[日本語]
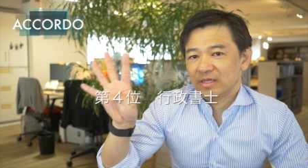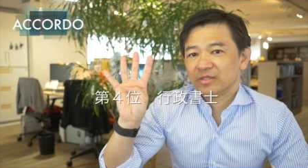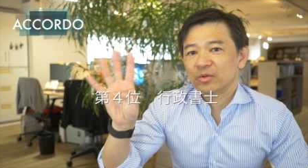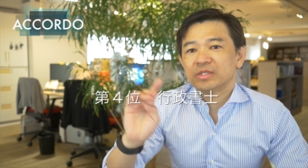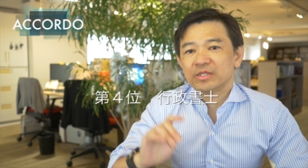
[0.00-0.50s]

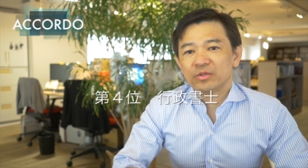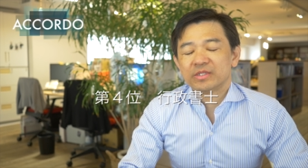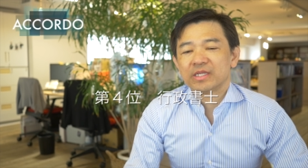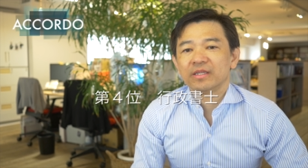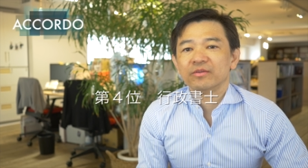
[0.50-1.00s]
行政書
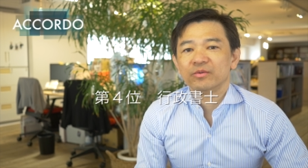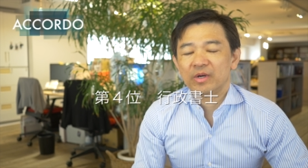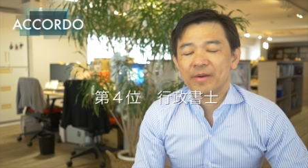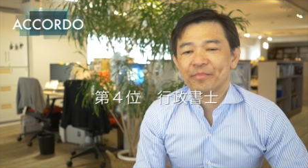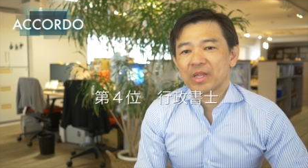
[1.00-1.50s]
士さんっていうの
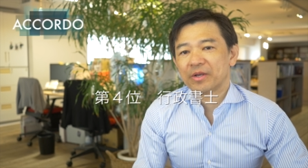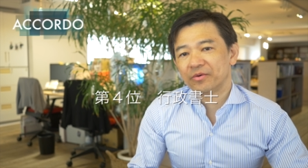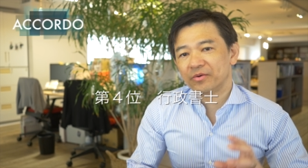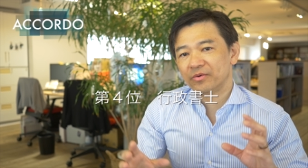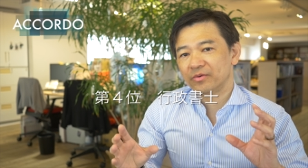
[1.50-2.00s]
はあ
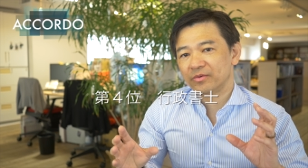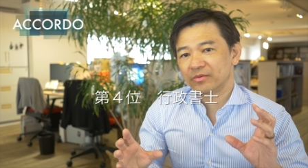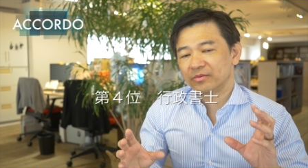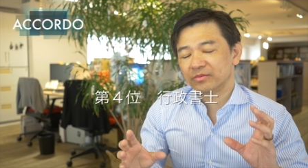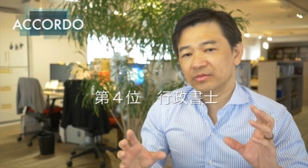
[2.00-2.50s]

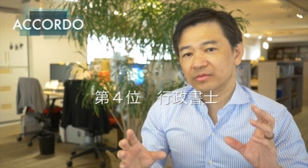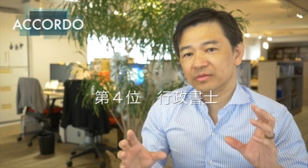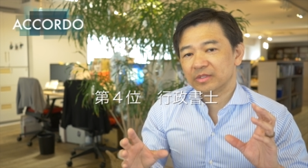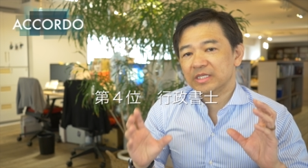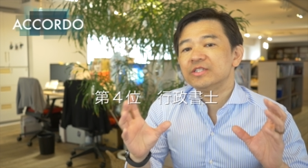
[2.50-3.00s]

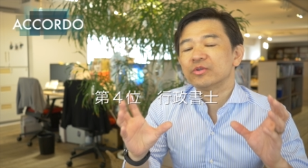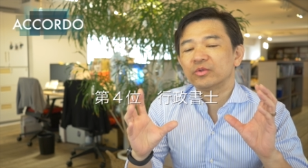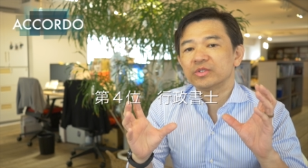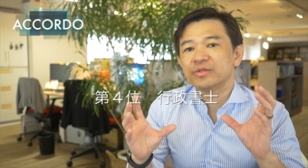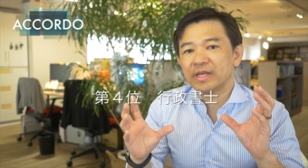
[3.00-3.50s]
のー、印象
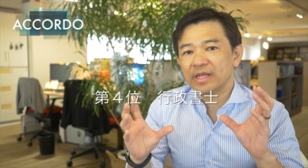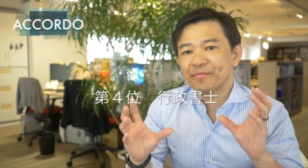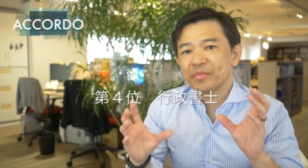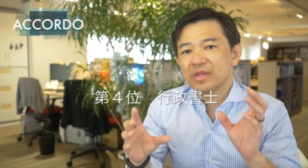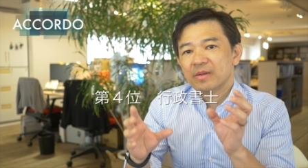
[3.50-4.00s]
としてはね
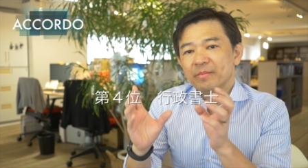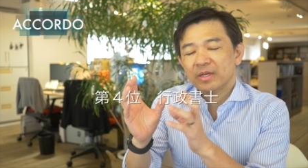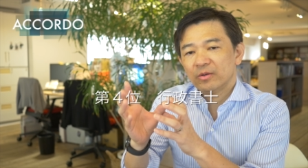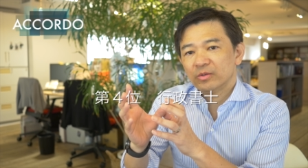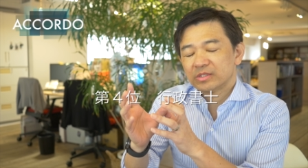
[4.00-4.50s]

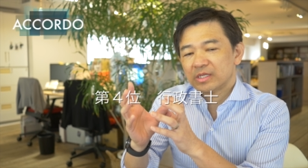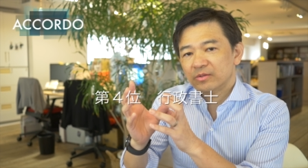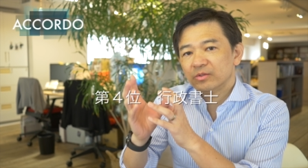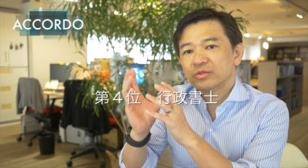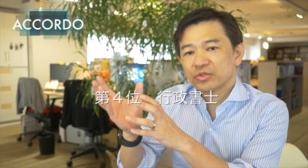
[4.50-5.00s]
弁護士さ
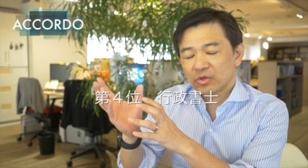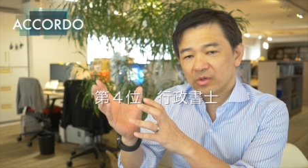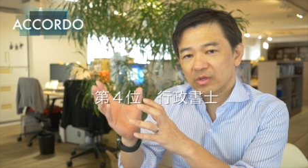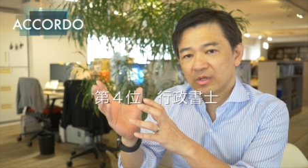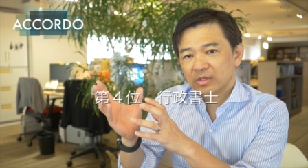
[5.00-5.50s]
んの訴訟
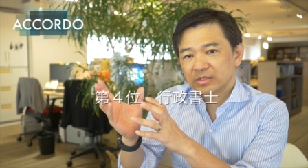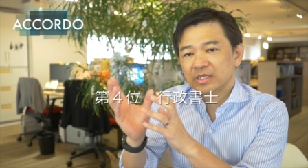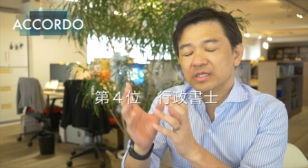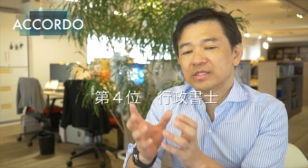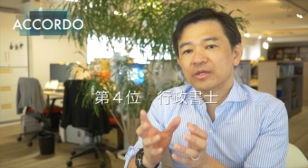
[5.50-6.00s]

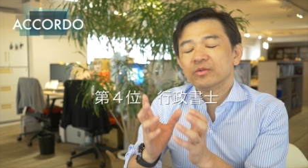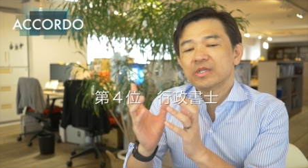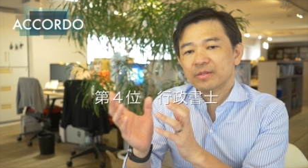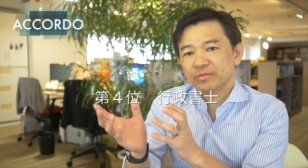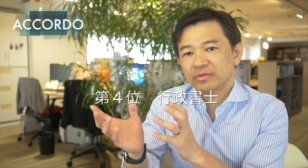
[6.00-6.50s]
税理士さんの
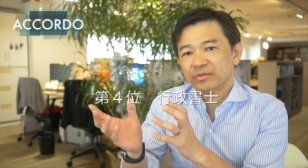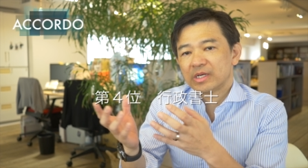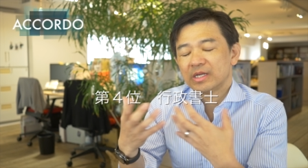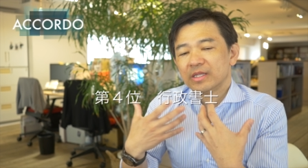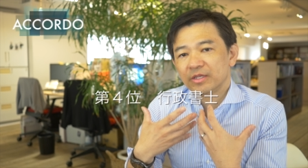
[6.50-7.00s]
税務
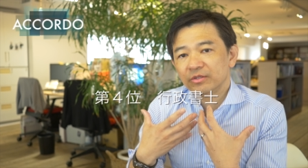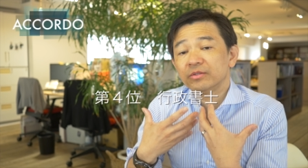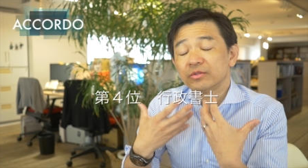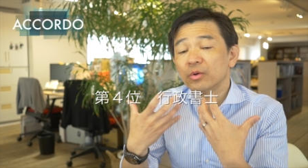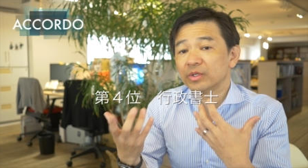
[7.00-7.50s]
我々でい
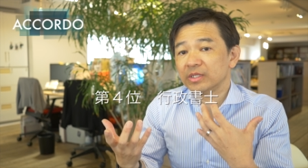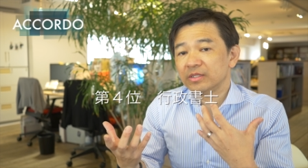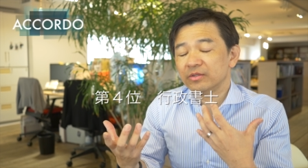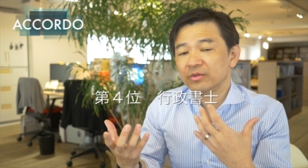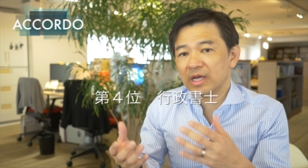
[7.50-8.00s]
う登記っ
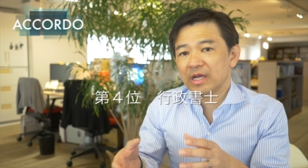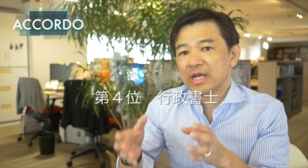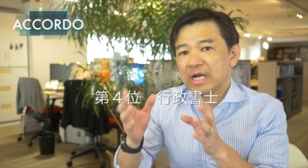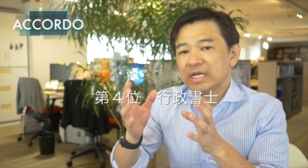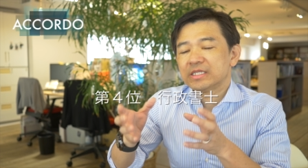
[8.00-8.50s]
ていうような
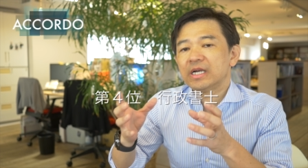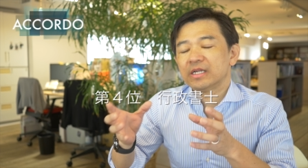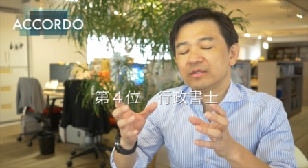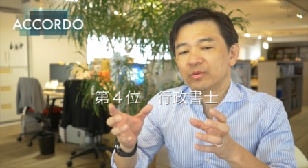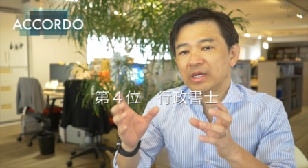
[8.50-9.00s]
柱に
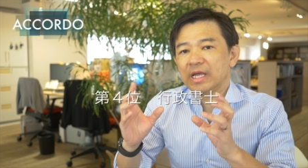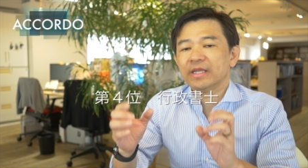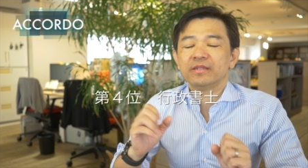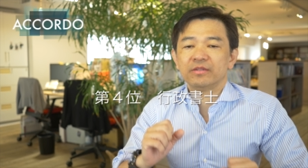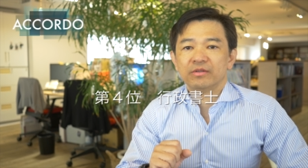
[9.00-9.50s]
なるものはな
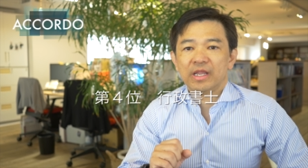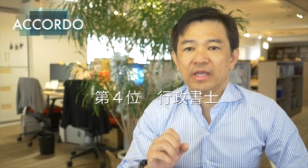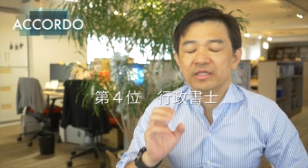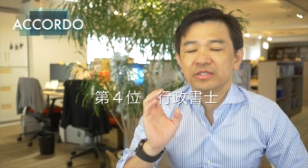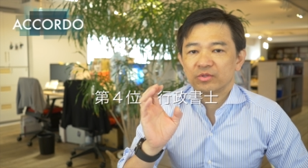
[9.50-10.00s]
いっていうね
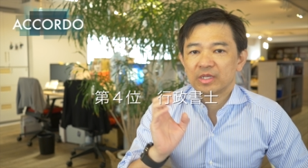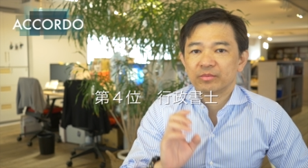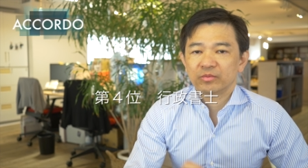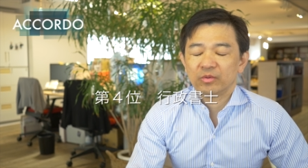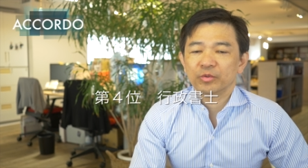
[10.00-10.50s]
印象多
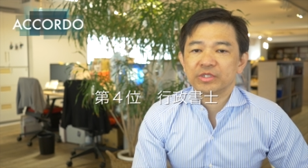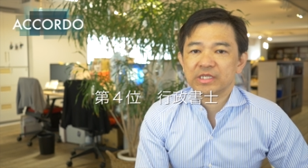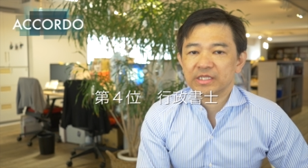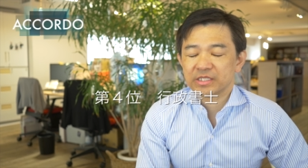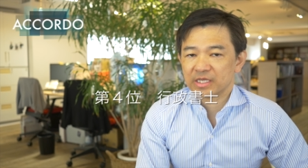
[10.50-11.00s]
分お持ち
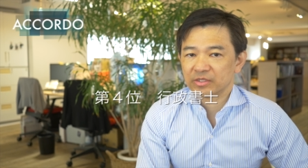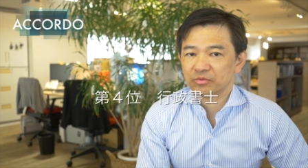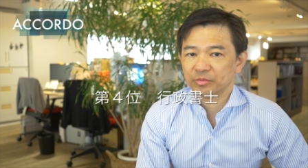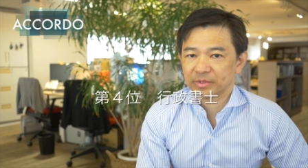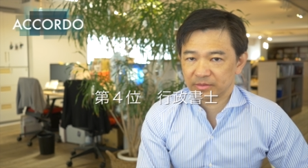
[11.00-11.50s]
なんじゃないかと
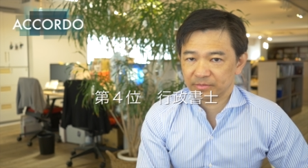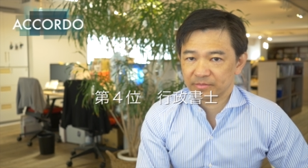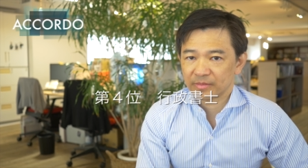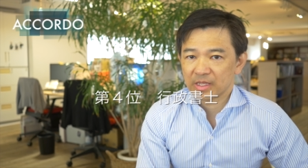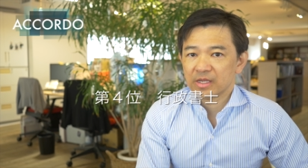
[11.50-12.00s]
思います
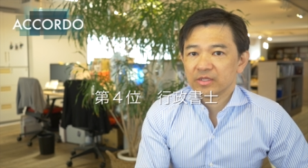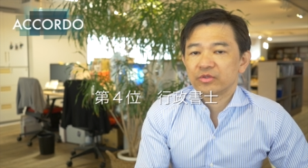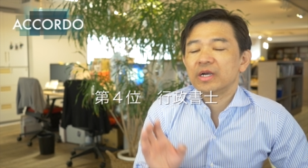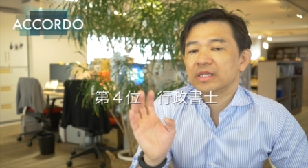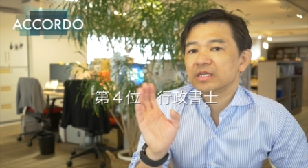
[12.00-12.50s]

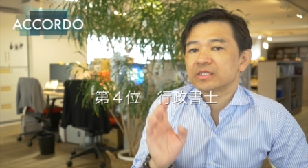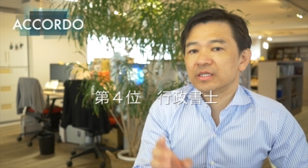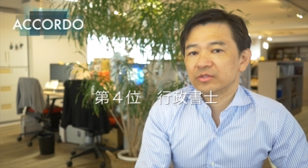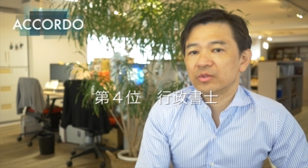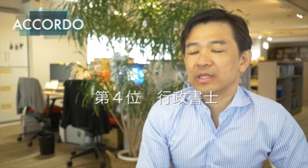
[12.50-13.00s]
それはね確か
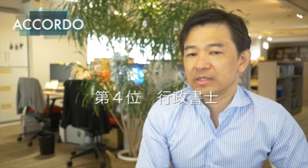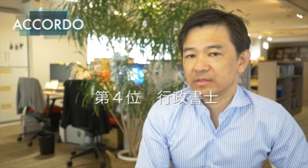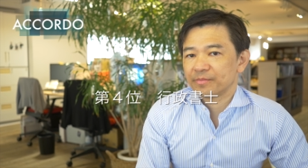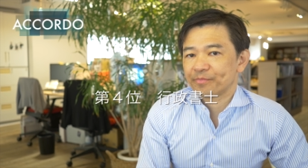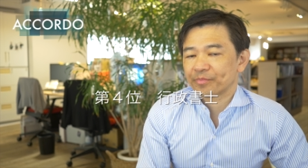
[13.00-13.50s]
にそうなんで
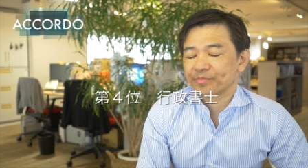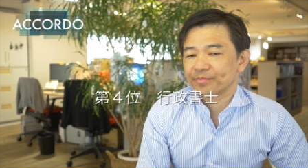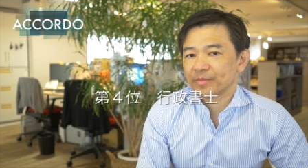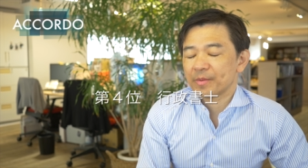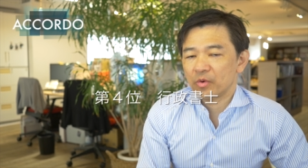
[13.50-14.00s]
す
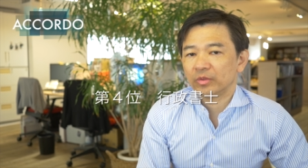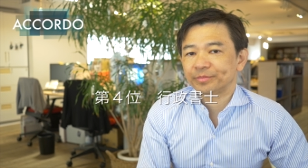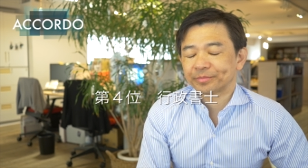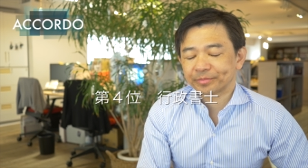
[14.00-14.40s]
でも